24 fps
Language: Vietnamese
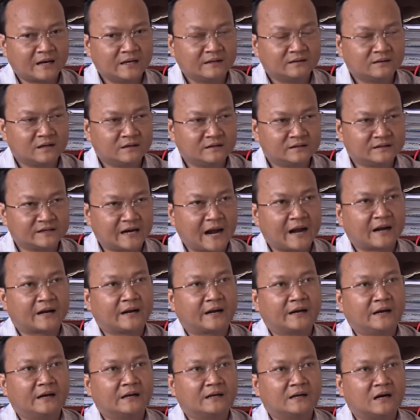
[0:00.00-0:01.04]
cái tình trạng
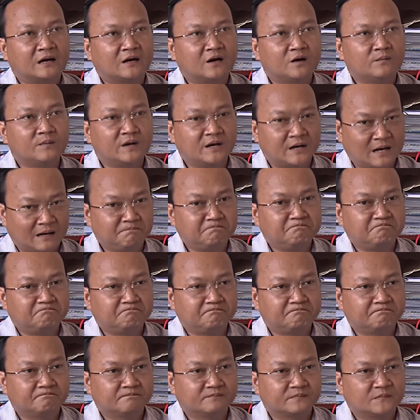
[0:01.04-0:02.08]
này là nó bị ngập,
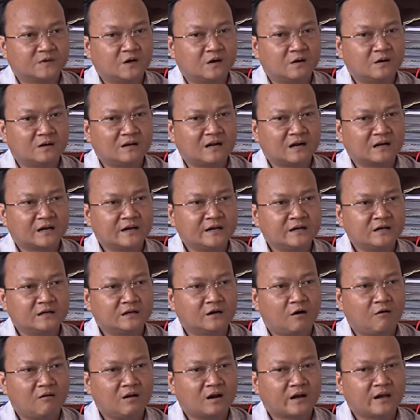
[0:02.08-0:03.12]
đó là cái
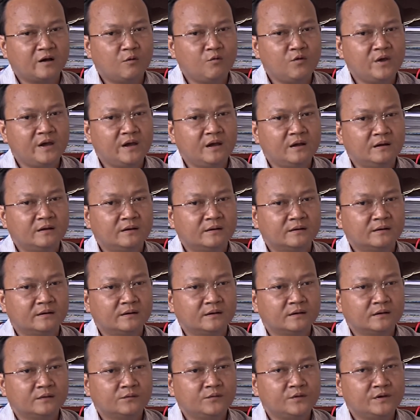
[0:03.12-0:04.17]
nguyên
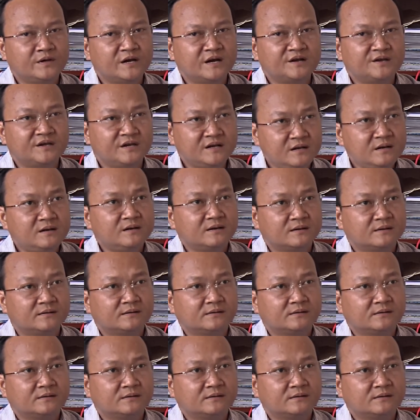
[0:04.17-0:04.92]
nhân chính.